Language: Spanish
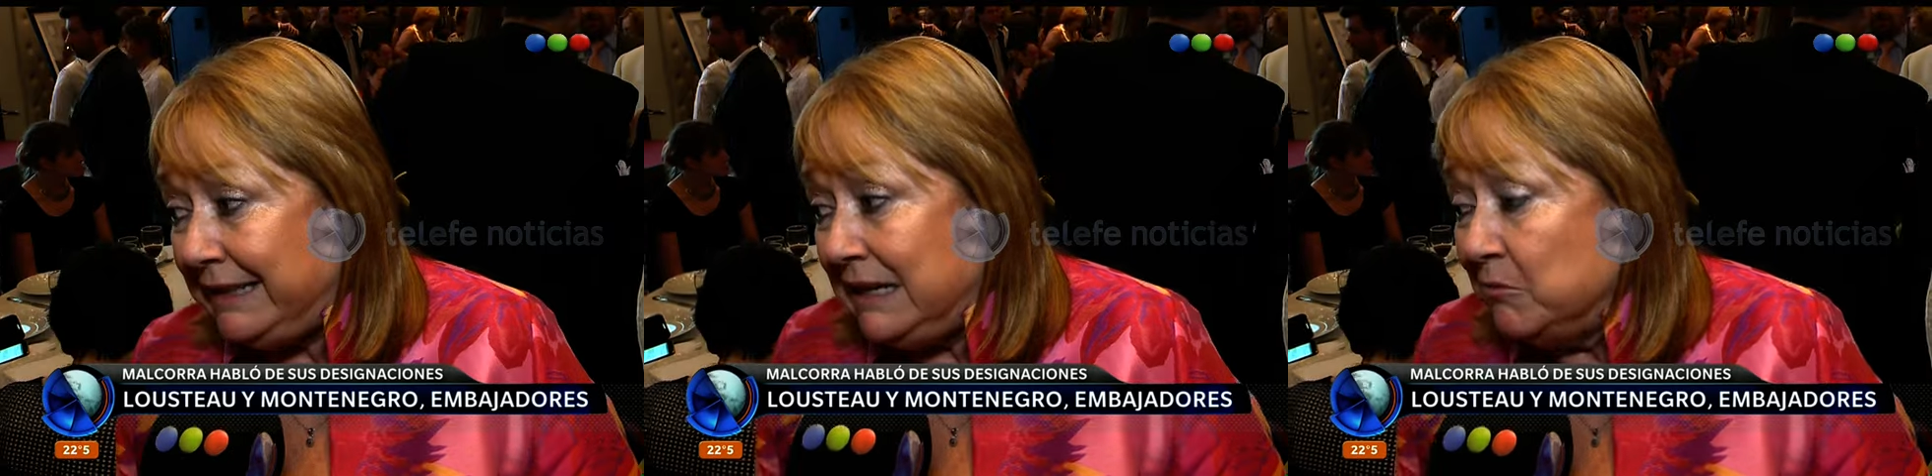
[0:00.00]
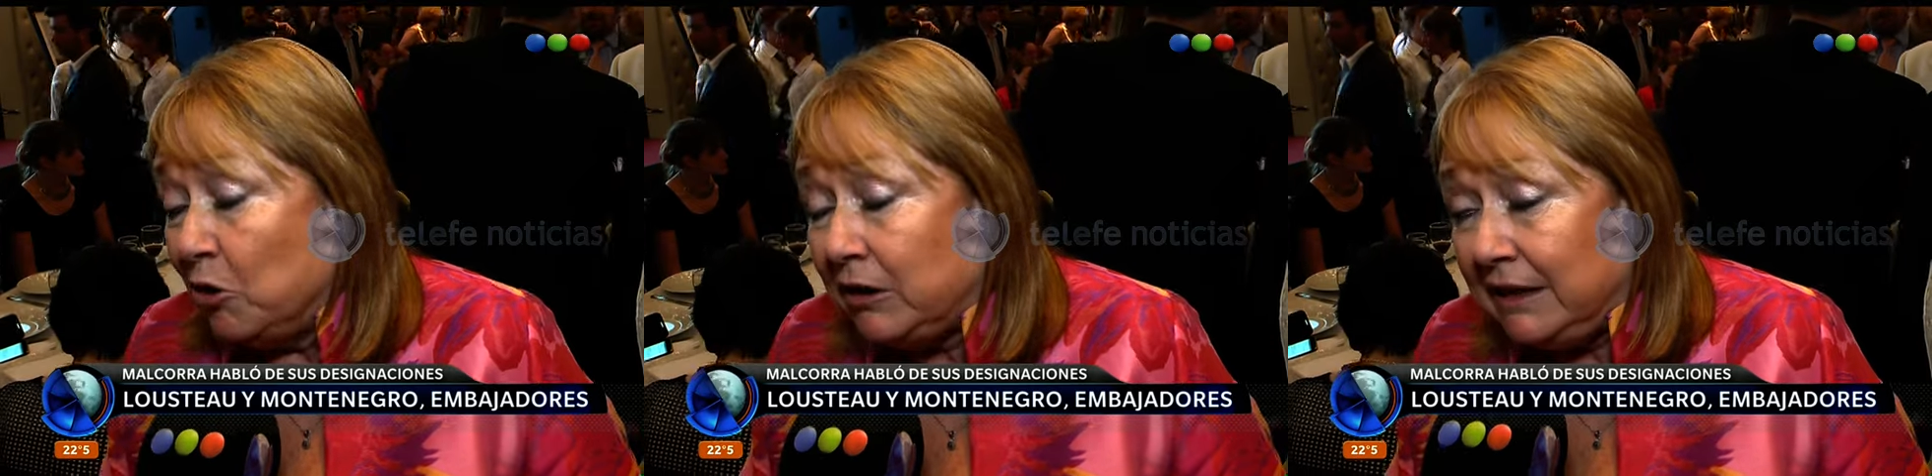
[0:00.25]

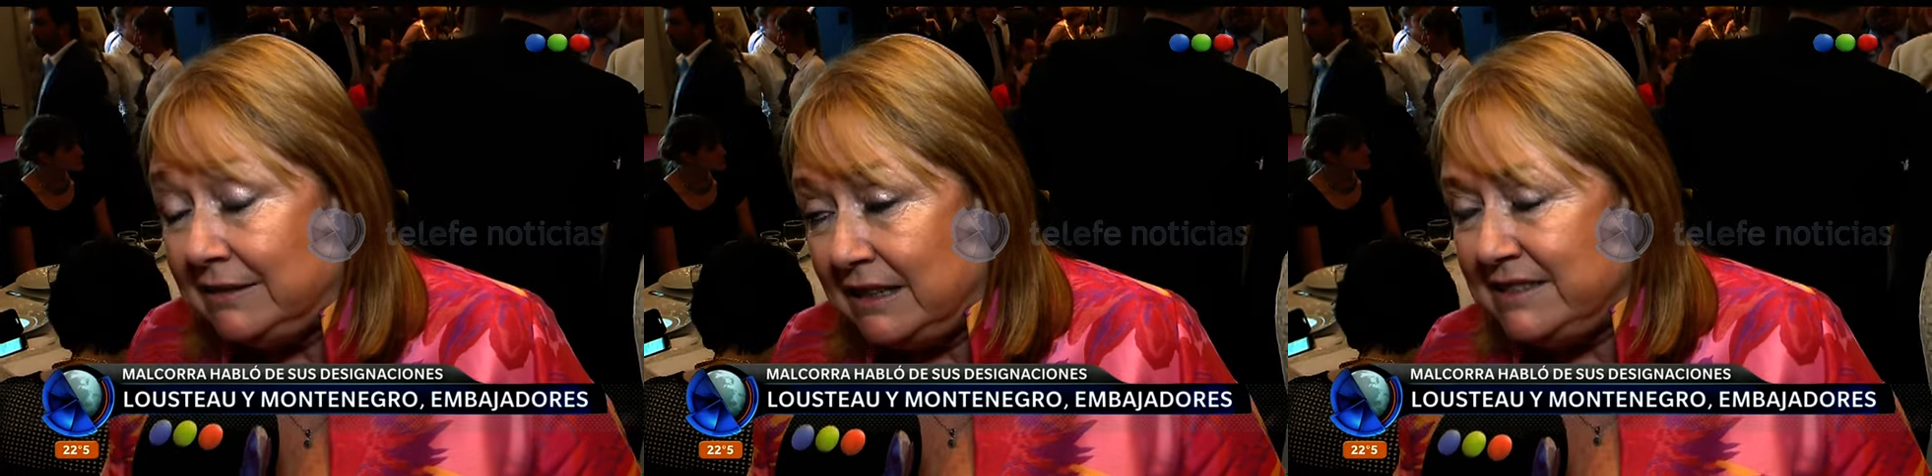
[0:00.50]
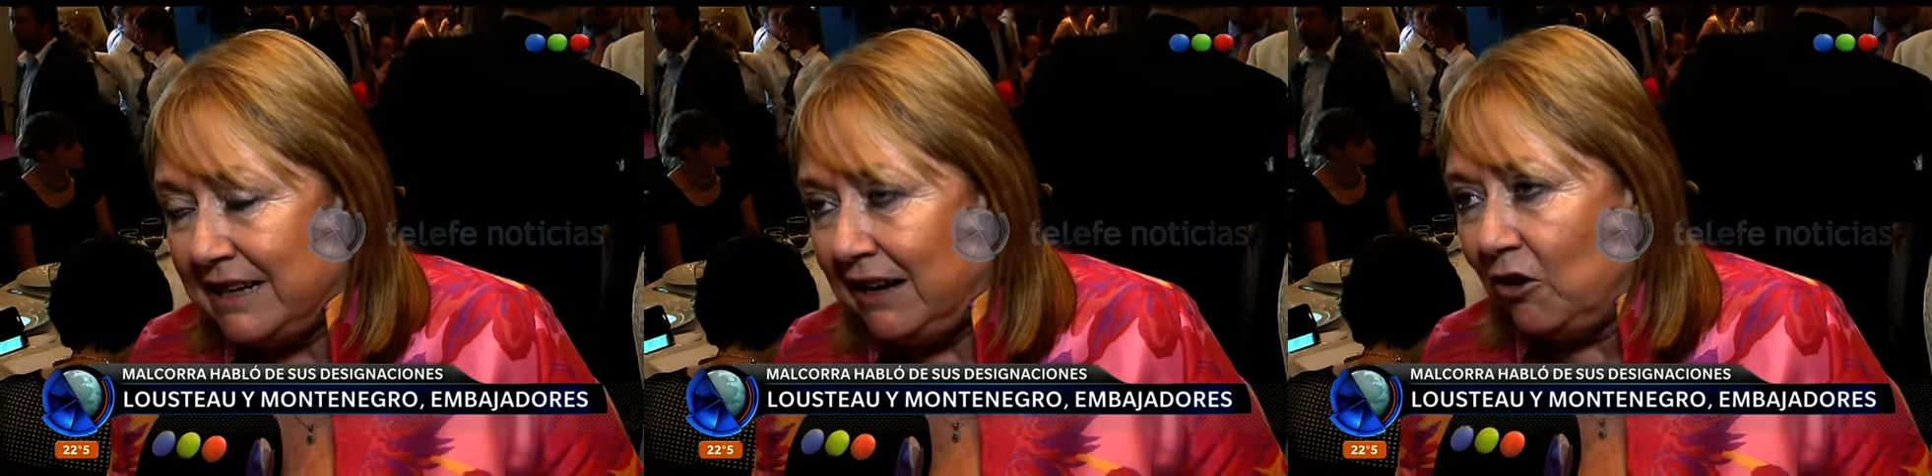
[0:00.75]
Tenemos que
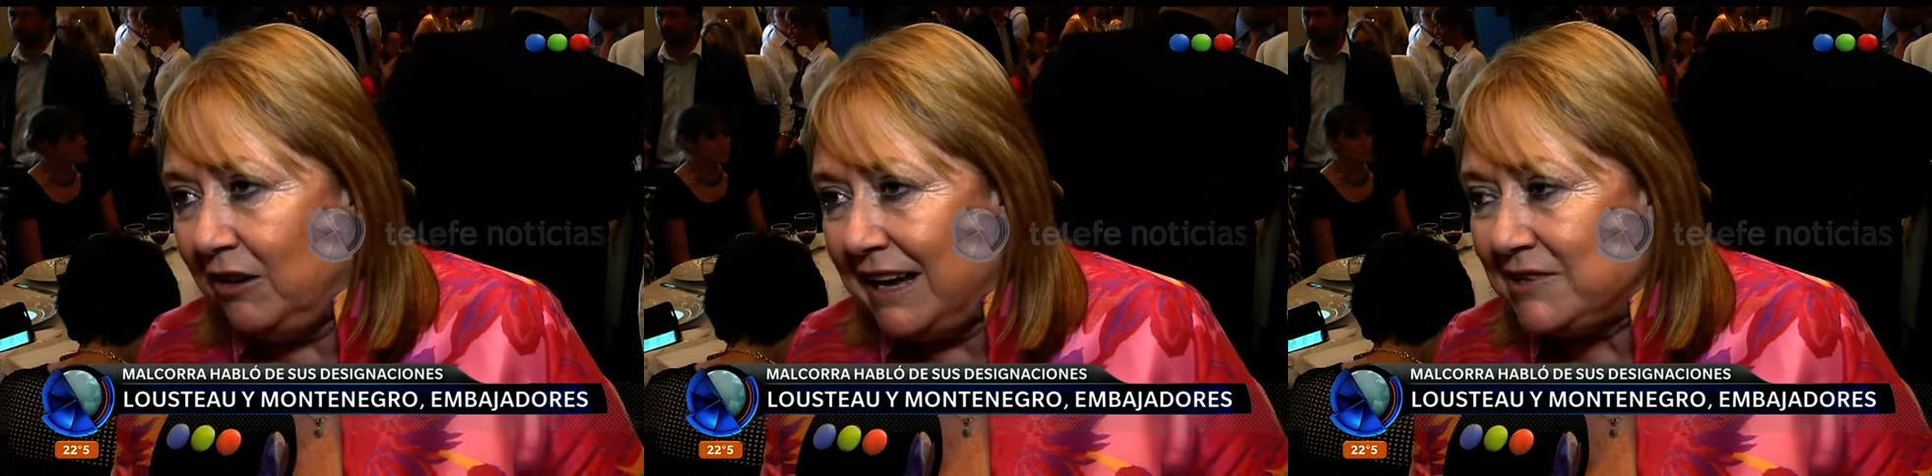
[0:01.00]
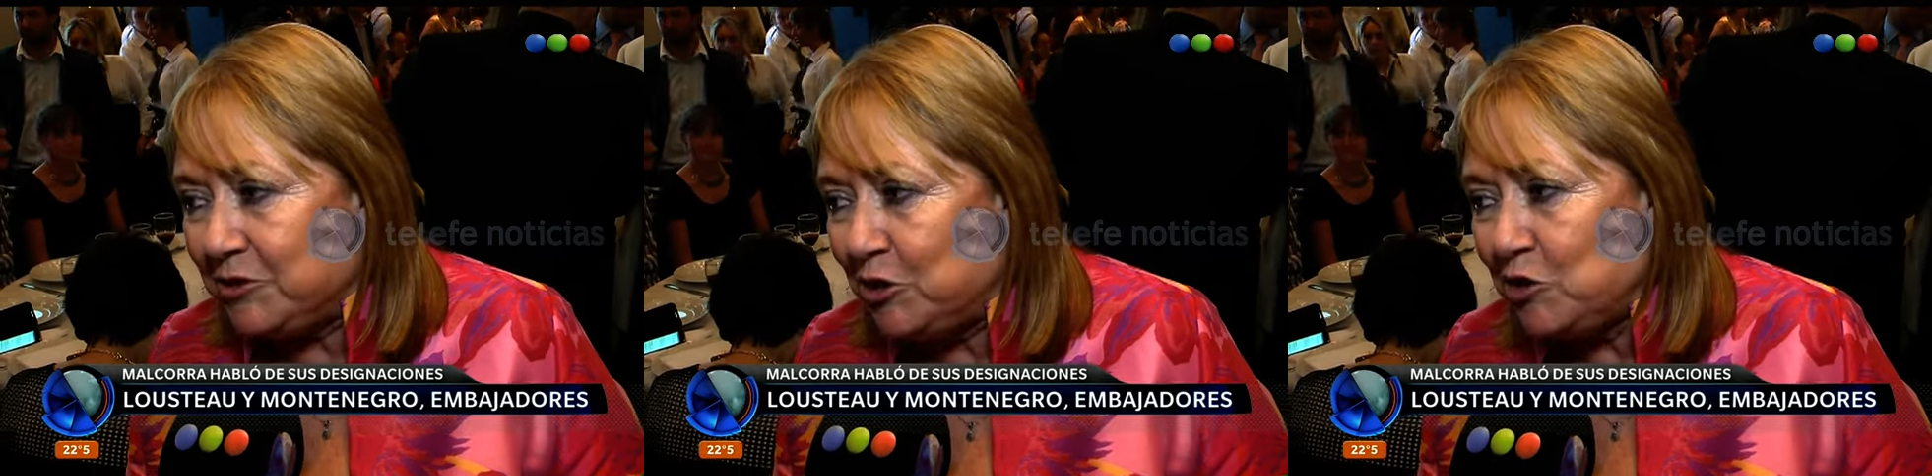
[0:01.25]
estrechar los
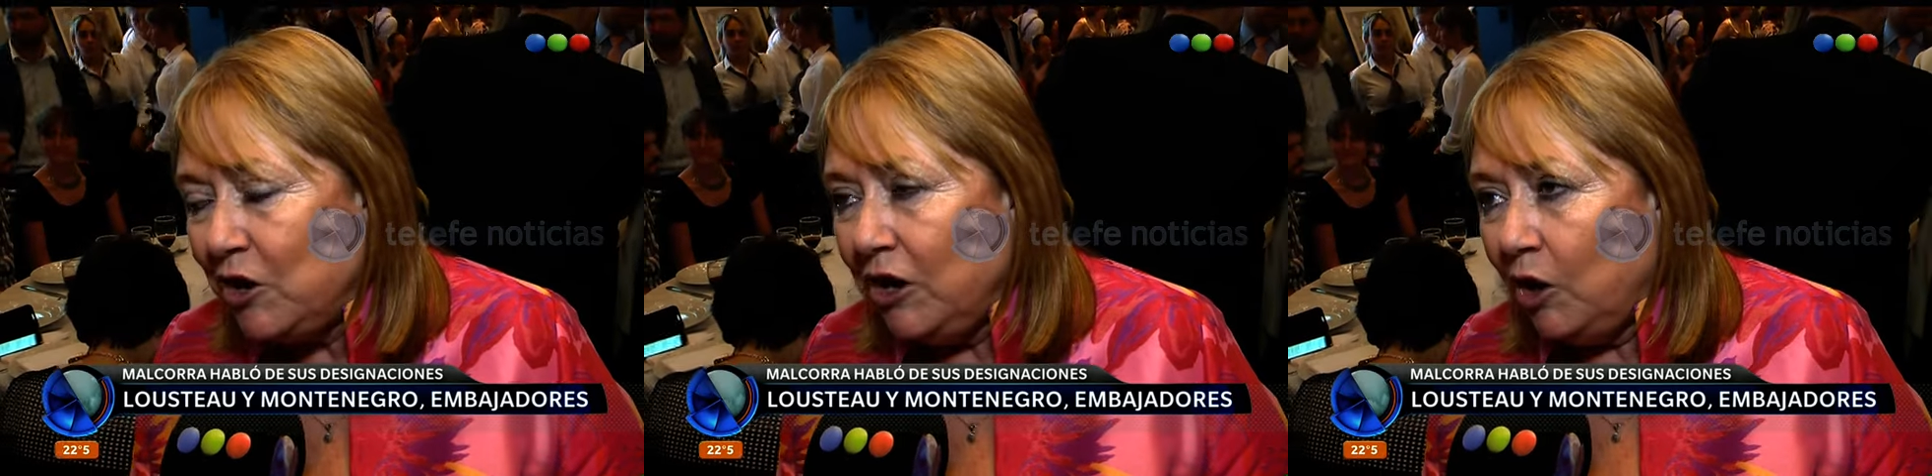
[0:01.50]
lazos.